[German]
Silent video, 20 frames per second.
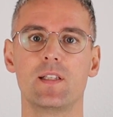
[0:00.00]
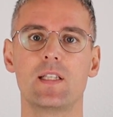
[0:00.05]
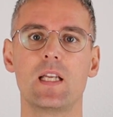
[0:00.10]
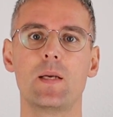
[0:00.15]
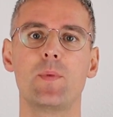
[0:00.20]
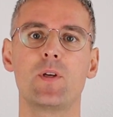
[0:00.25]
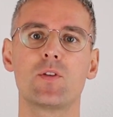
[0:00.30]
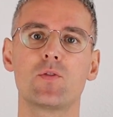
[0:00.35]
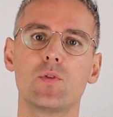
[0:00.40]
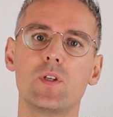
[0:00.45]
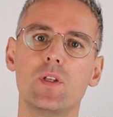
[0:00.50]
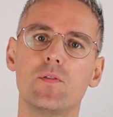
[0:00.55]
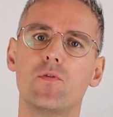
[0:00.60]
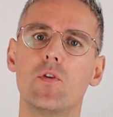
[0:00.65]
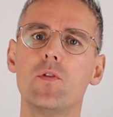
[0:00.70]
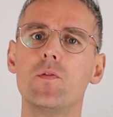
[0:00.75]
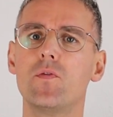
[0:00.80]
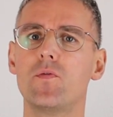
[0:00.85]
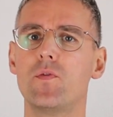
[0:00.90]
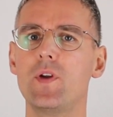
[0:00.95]
in dem ich so die
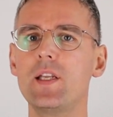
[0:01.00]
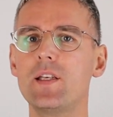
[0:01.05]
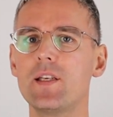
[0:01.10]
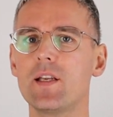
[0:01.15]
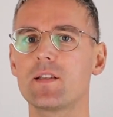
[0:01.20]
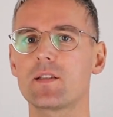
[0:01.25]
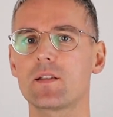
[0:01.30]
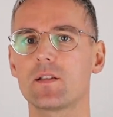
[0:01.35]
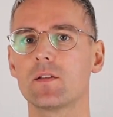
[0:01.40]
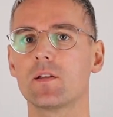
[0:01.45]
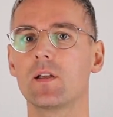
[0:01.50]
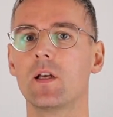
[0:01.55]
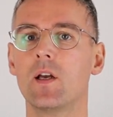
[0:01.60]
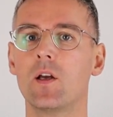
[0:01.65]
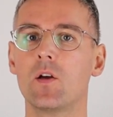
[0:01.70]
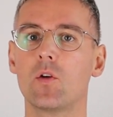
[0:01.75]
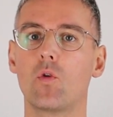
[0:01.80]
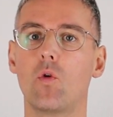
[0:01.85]
fünf wichtigsten